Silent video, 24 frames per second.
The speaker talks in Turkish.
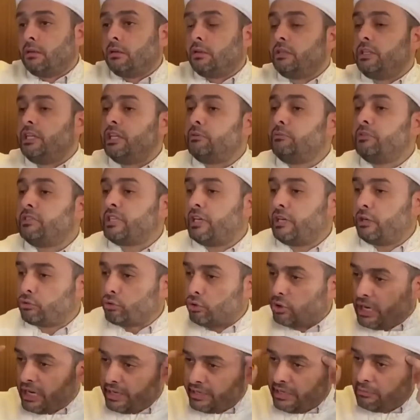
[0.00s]
20 sene
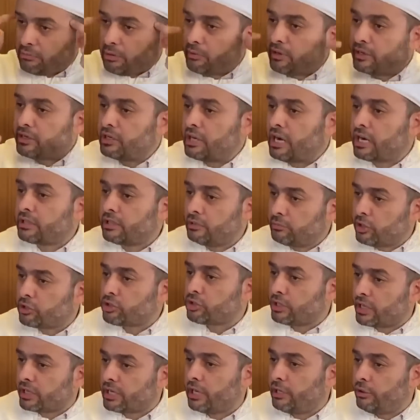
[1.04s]
sonra anne babanın aklı
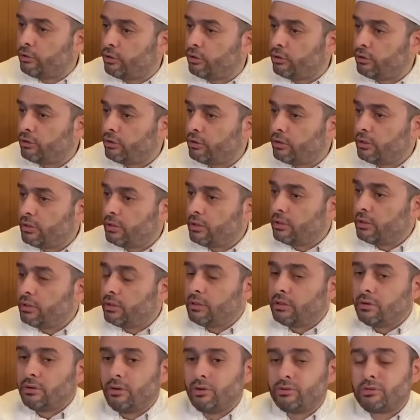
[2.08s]
başına geliyor.
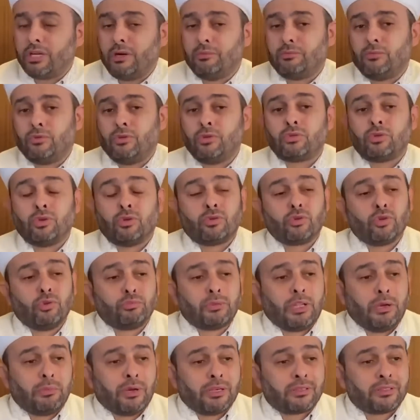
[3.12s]
Hocam diyor çocuğum
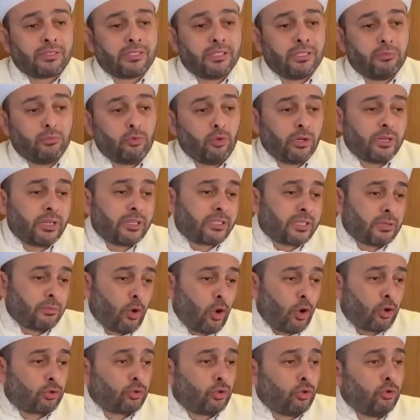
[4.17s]
namaz kılmıyor, kızım
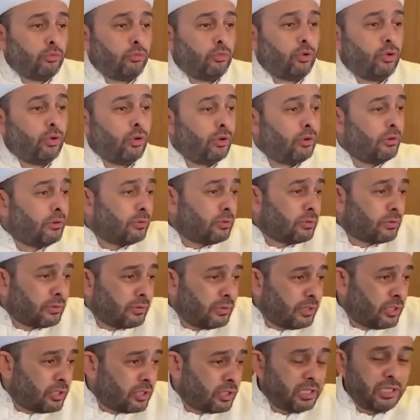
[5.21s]
örtünmüyor,
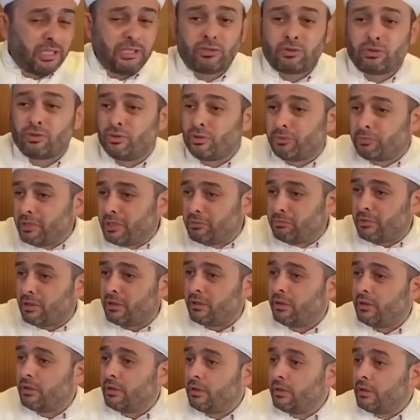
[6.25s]
içki içiyor bilmem.
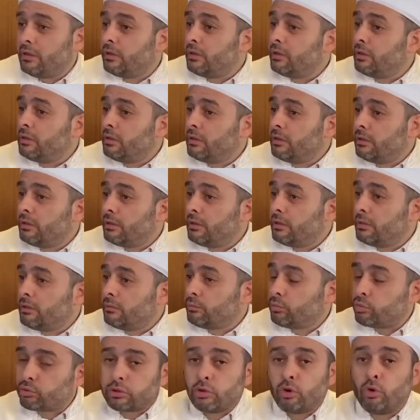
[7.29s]

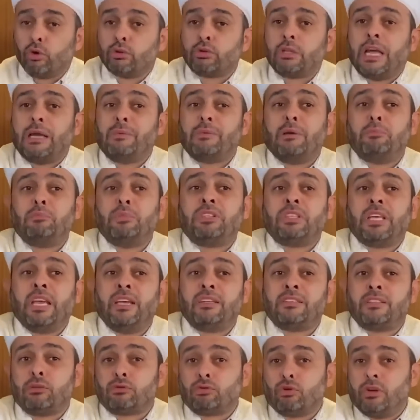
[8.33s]
Burada oldu hemen bir
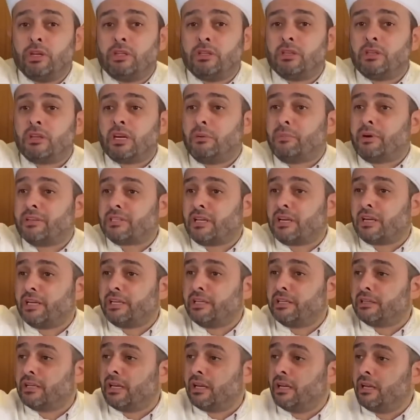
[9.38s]
teyze söyledi Ramazan
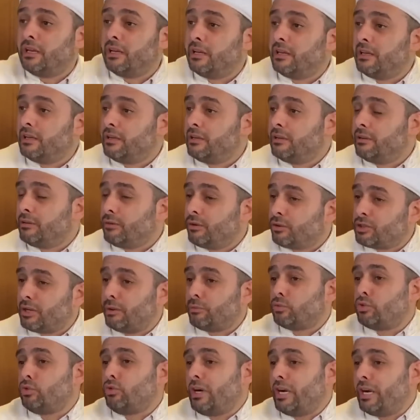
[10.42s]
ayında.
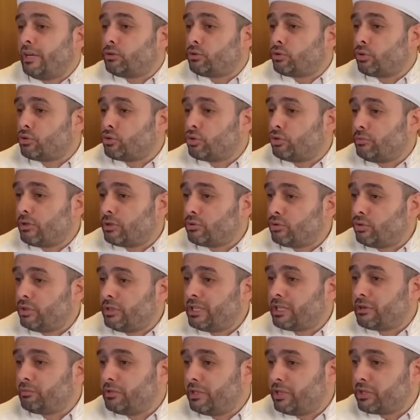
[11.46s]
Hocam dua et çocuğuma diyor.
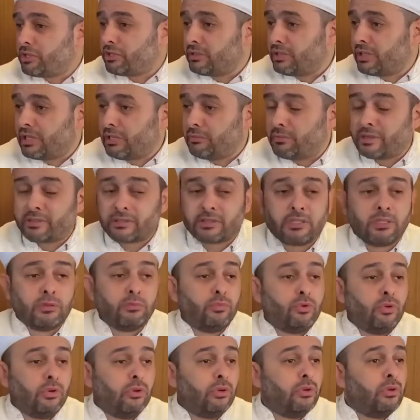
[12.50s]
20 yaşında namaz
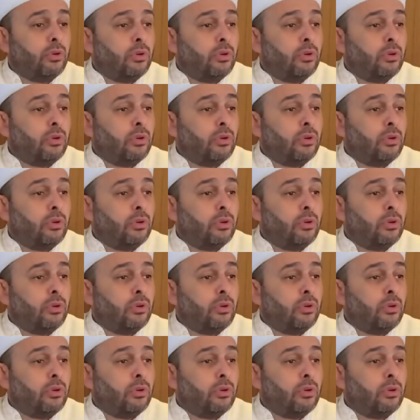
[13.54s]
kılmıyor.